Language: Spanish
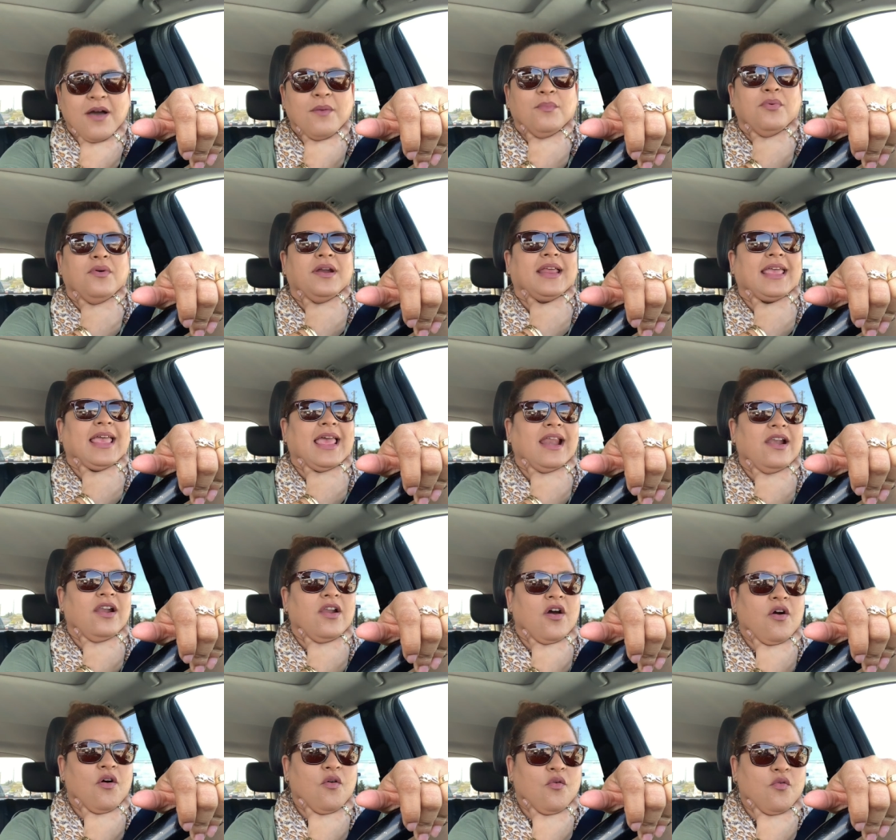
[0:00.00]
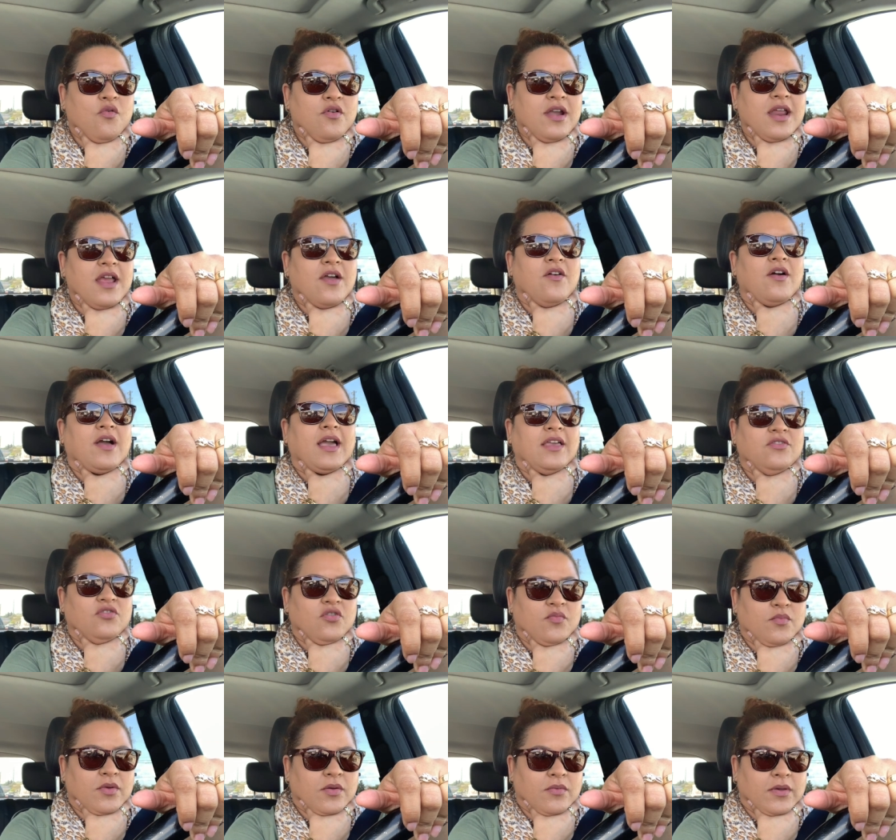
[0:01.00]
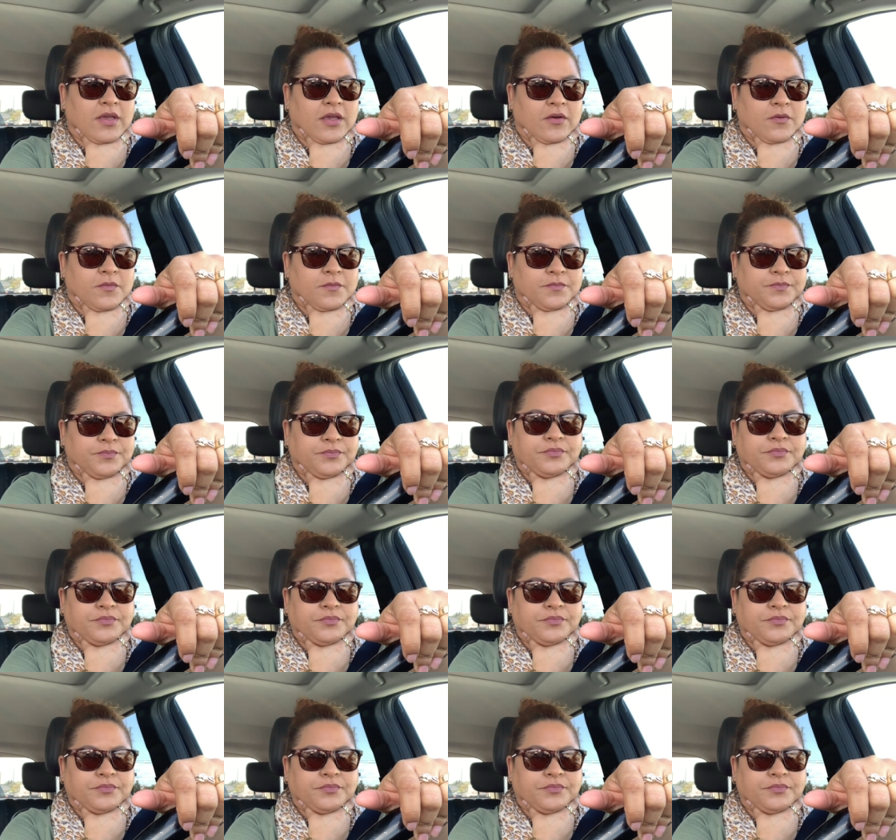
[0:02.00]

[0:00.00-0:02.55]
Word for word: Porque es lo único que yo me veo.